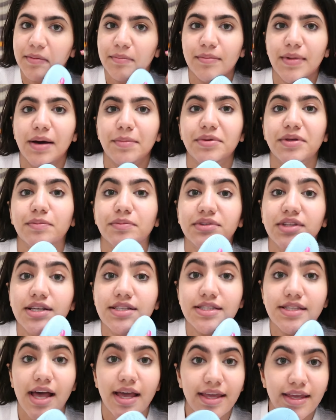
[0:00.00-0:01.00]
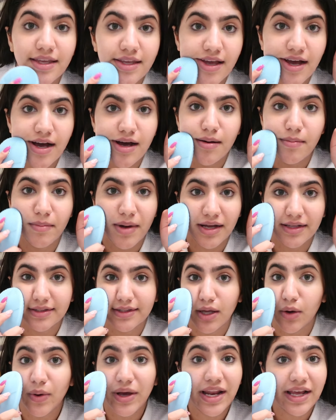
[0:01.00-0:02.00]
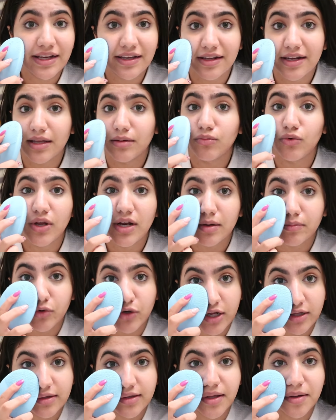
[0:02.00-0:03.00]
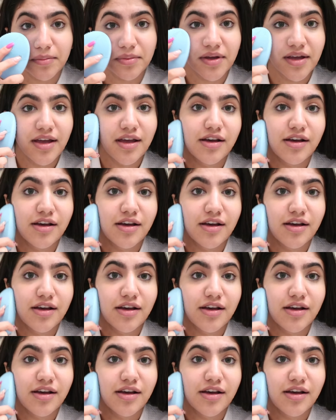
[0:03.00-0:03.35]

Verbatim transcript: ما بيمتص اي ماده ولا كريم ولا مرطب